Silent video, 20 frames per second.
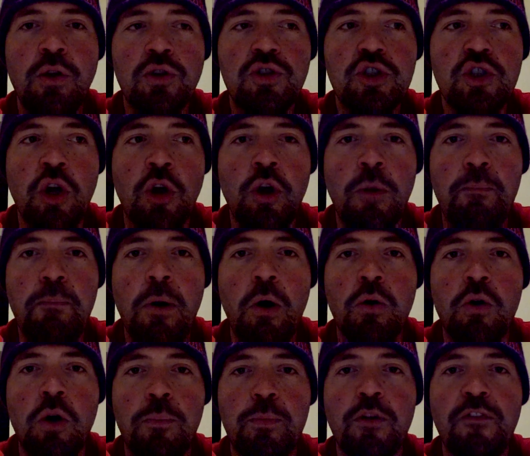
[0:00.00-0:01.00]
sono
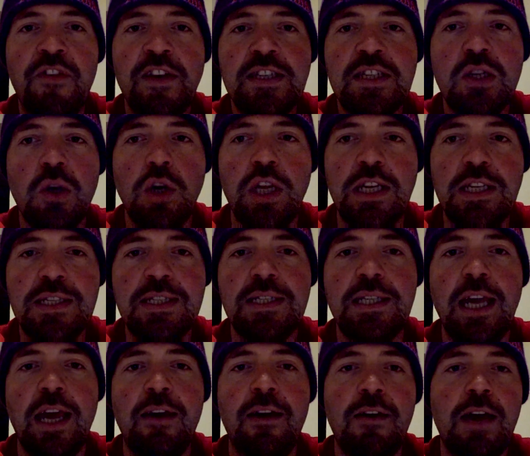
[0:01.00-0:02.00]
poco
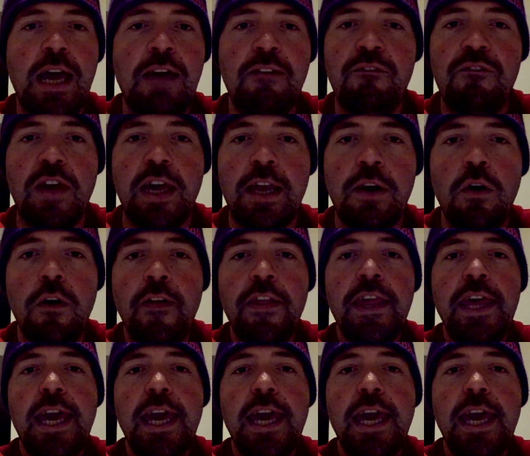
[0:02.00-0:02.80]
professionisti, è, è vero,